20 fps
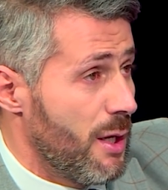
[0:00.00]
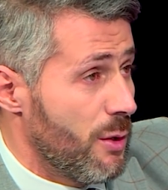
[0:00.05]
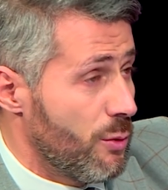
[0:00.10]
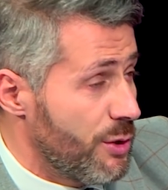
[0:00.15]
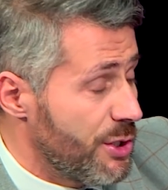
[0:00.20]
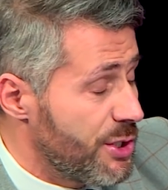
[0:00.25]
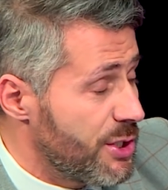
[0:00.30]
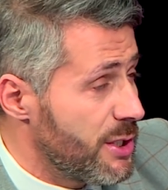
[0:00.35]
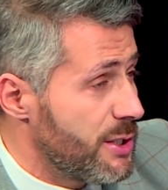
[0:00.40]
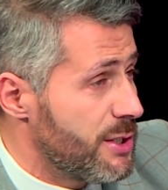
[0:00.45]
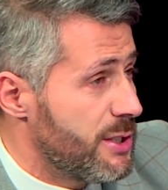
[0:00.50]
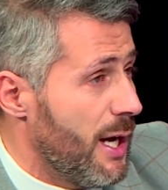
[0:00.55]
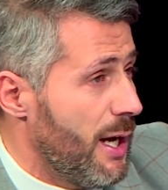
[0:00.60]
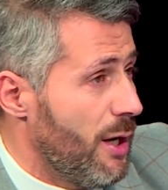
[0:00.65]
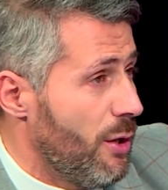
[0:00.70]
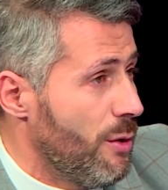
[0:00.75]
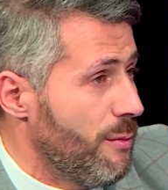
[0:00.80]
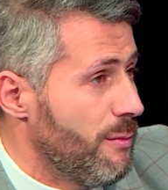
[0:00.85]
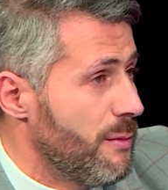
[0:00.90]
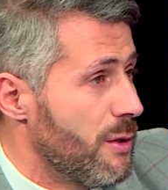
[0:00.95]

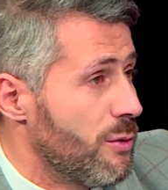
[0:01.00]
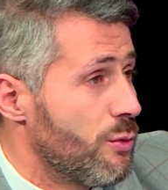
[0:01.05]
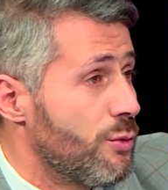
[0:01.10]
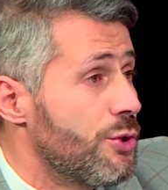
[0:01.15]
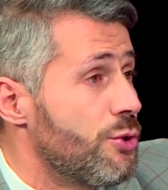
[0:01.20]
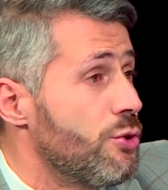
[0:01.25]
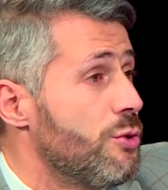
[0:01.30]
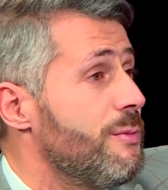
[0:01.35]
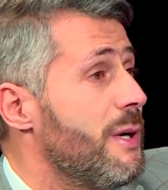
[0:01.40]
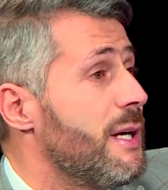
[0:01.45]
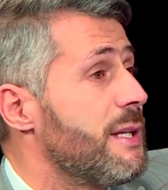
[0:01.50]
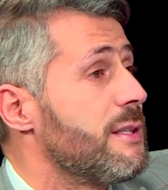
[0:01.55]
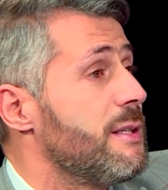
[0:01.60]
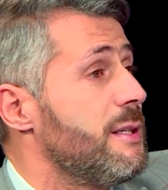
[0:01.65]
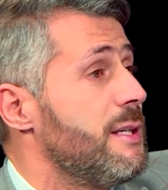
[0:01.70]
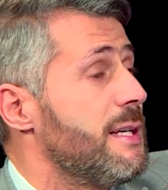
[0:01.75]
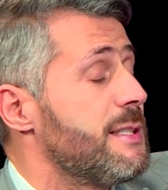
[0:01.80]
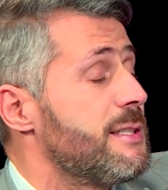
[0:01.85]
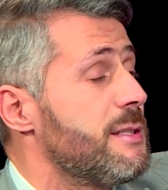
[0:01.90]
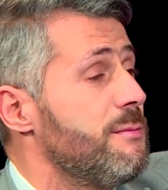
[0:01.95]
ونشجعهم وشنو ما
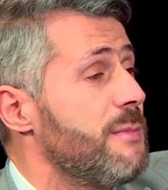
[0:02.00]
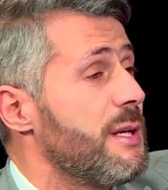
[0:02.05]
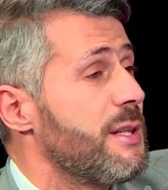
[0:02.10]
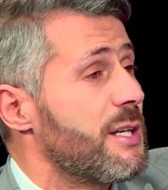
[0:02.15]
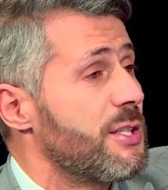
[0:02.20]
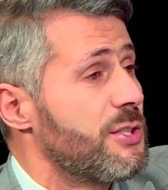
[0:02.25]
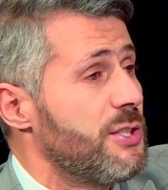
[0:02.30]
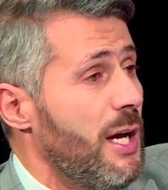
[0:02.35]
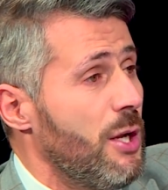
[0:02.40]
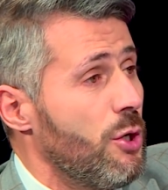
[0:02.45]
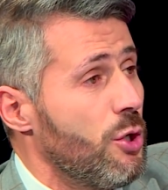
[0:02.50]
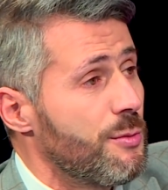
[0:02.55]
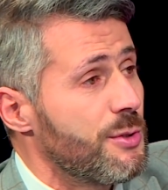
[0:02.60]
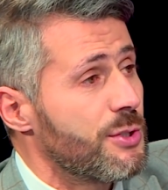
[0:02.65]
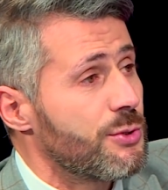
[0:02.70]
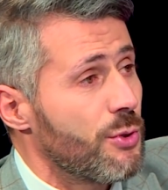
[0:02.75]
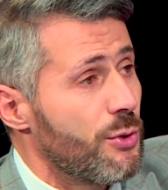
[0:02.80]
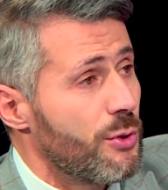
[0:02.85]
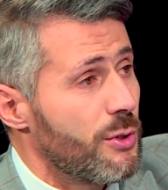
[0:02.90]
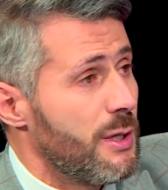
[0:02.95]
لازم ما نرجع لهمش